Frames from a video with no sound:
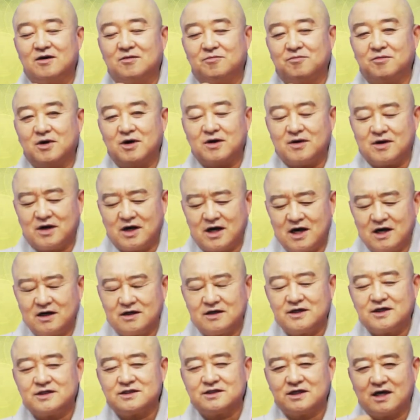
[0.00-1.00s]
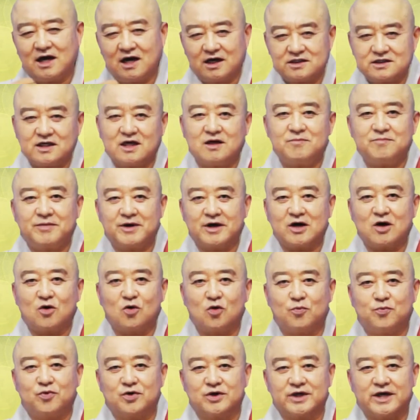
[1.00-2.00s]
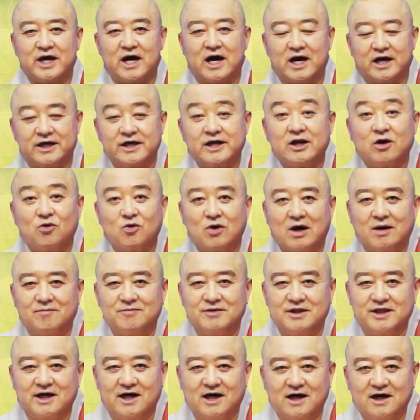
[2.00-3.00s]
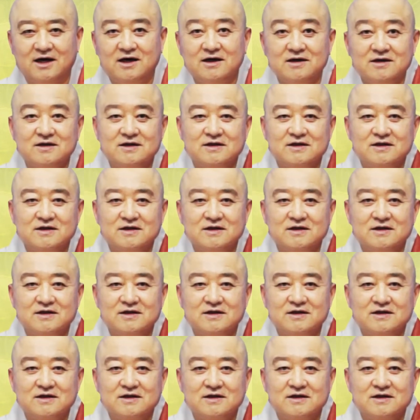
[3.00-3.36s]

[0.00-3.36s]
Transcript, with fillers: 뭐 그래서 항상 배가 고픈 게 아기라고 합니다.